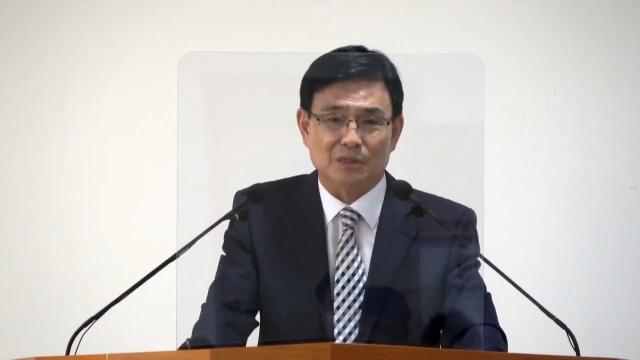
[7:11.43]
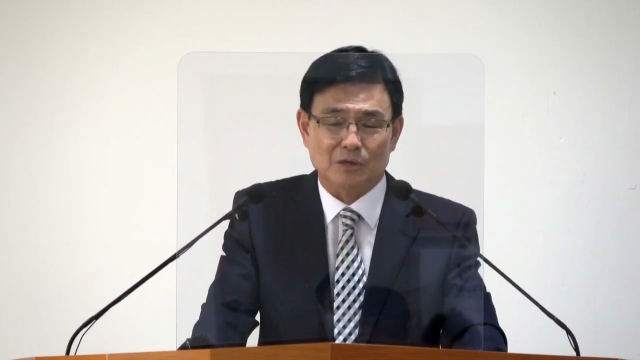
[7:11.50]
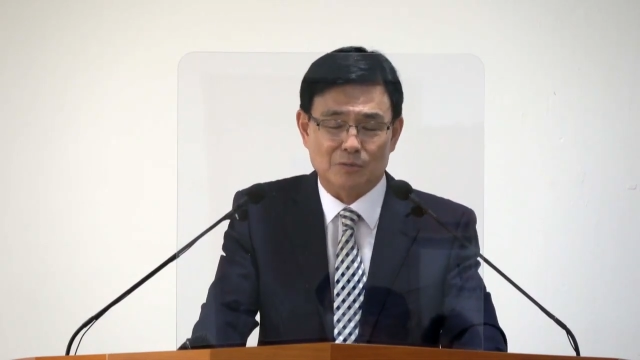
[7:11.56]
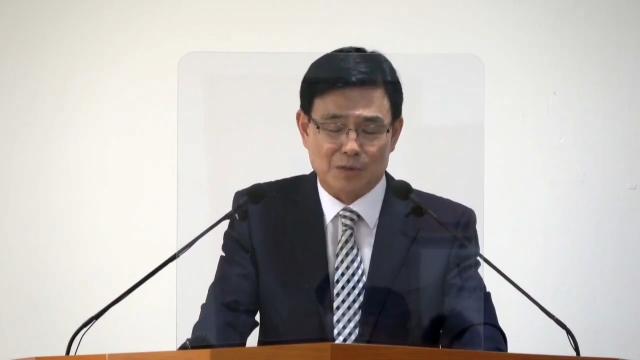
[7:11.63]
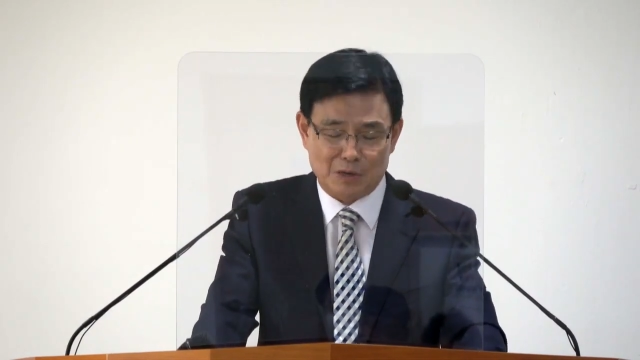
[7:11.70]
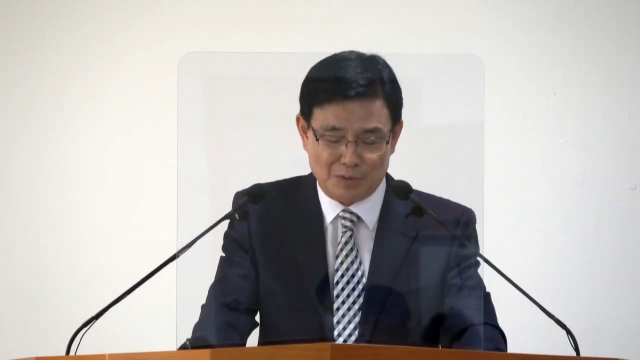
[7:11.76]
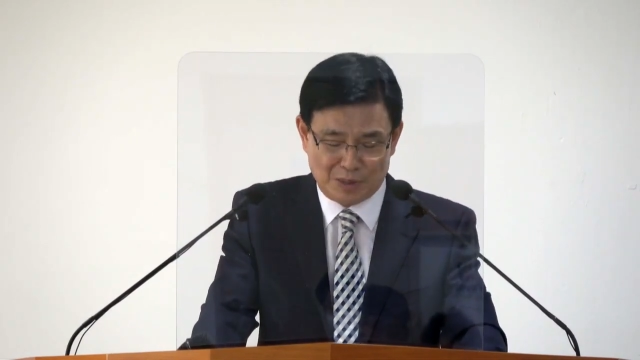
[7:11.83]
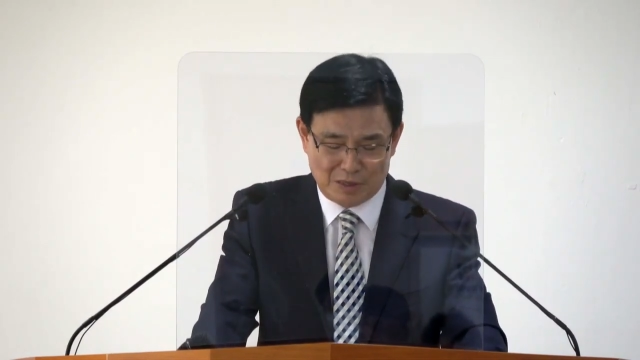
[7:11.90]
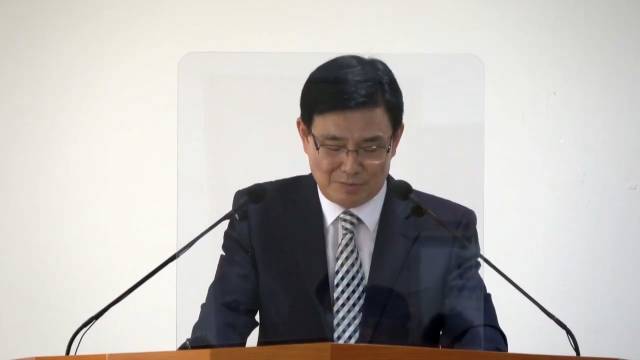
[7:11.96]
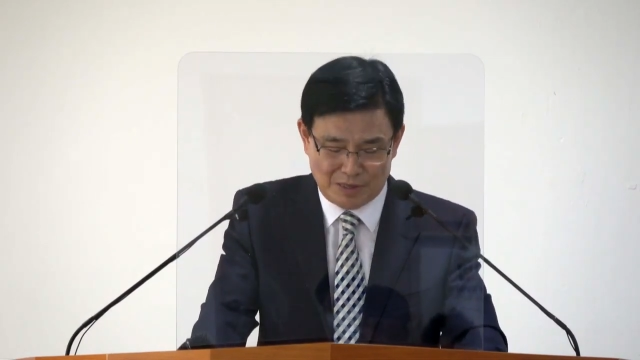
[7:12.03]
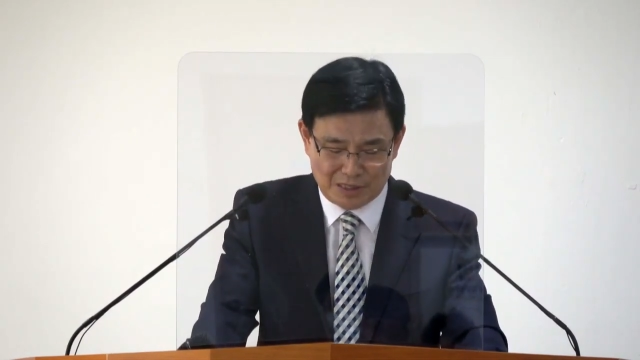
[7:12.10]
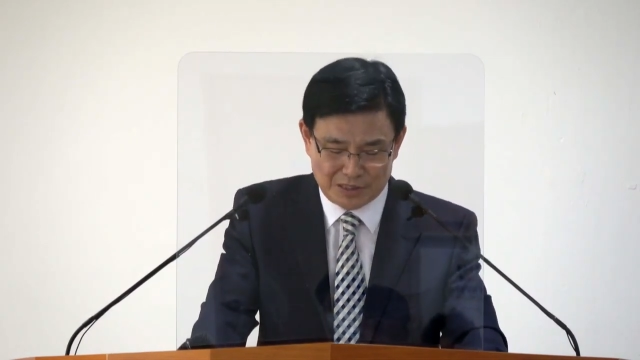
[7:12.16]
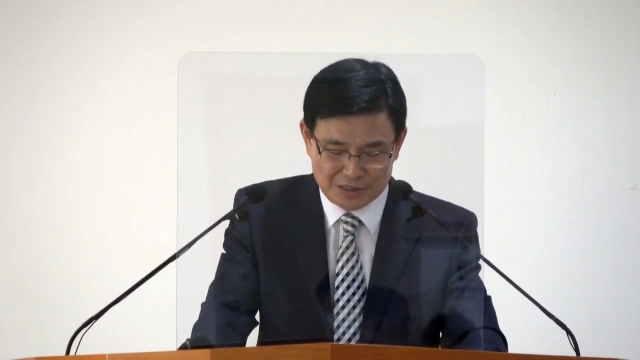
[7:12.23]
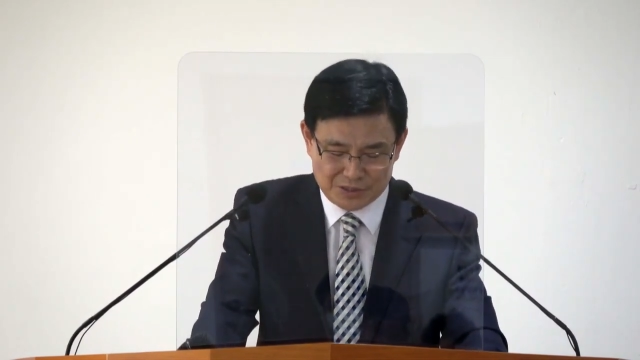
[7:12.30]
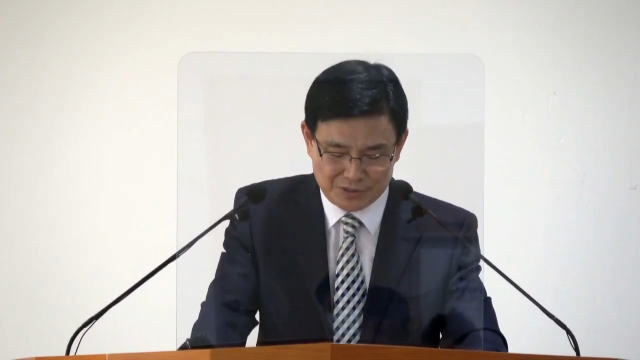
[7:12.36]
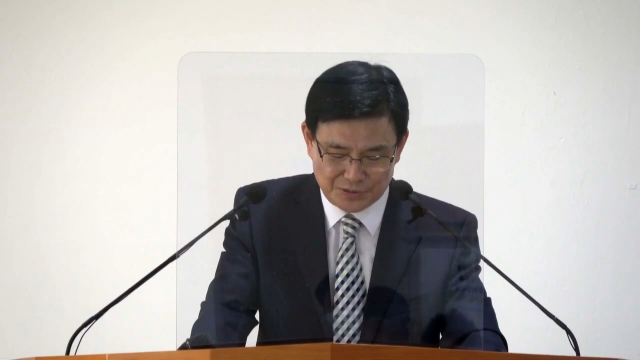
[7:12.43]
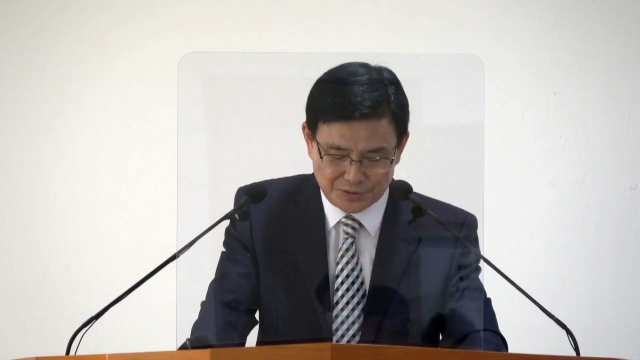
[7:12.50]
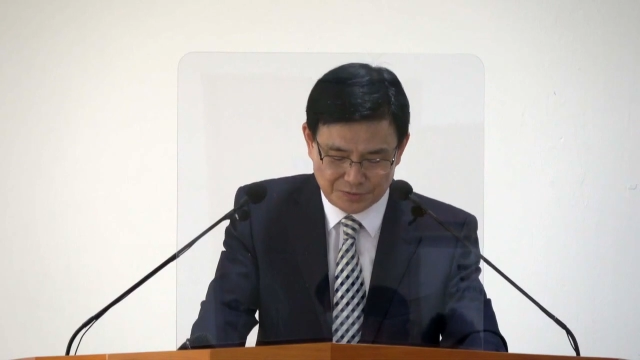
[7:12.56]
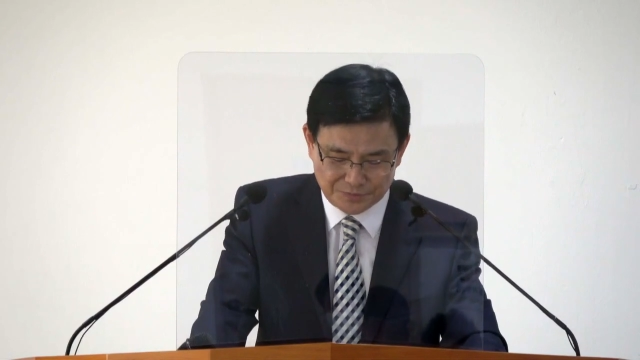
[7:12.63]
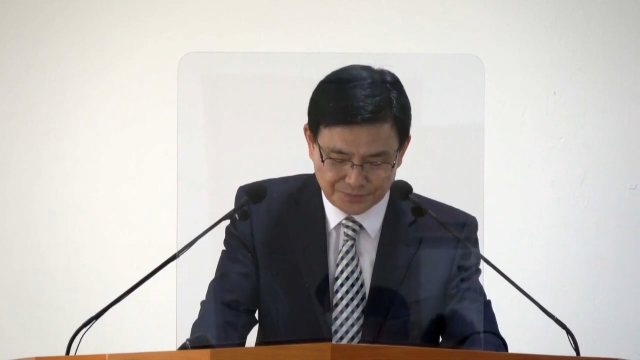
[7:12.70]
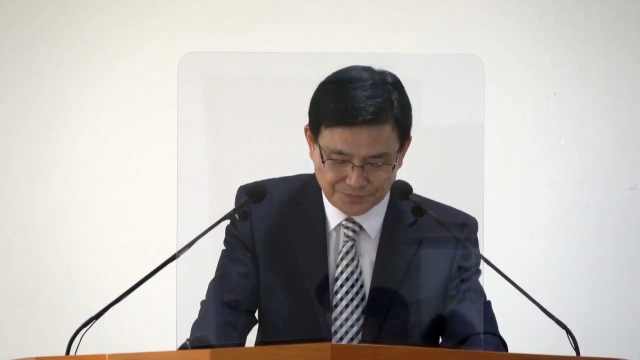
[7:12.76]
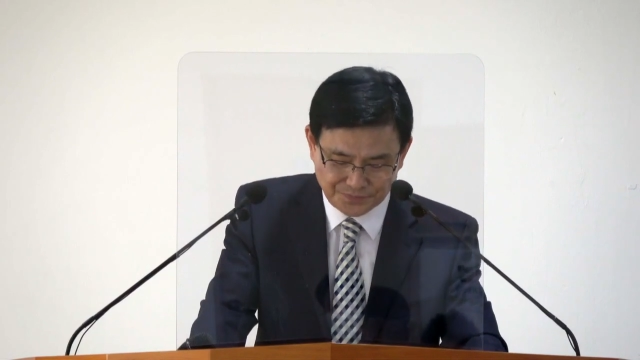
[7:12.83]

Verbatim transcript: 어마어마하게 많이 있어요.